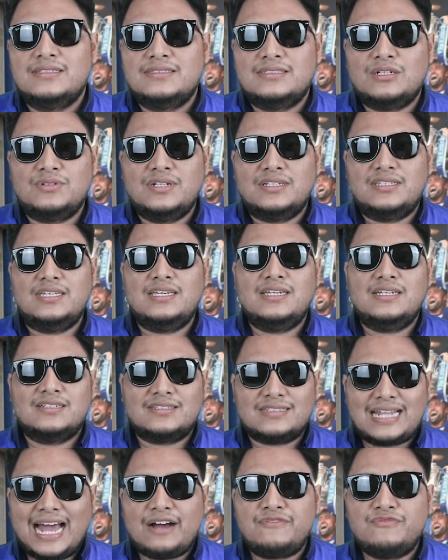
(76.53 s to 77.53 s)
เจ้าหน้าที่
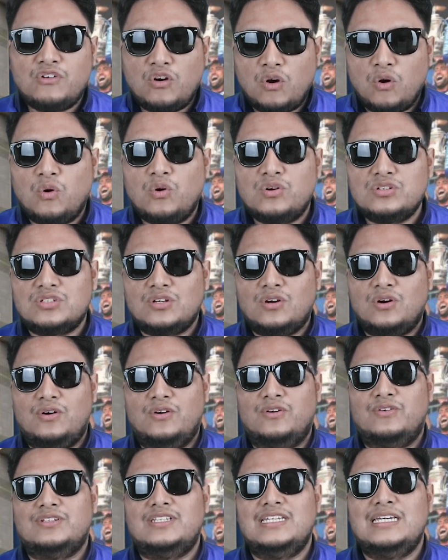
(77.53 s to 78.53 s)
สตาฟโค้ชข
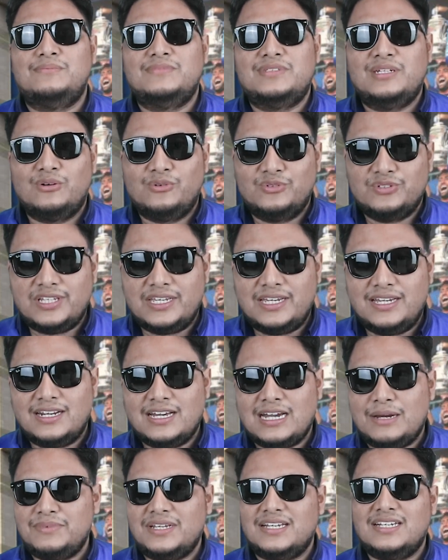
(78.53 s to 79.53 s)
องทีมเชลซี
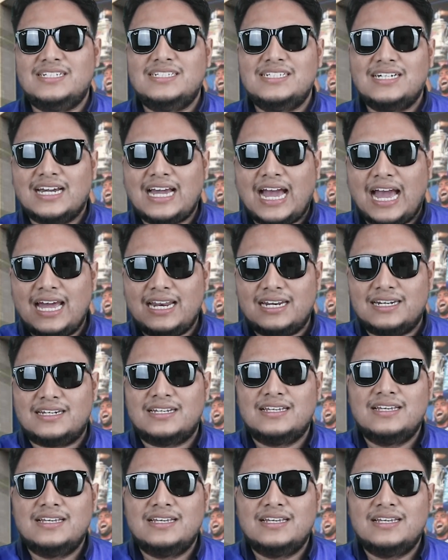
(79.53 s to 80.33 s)
นะครับนั่นก็คือการ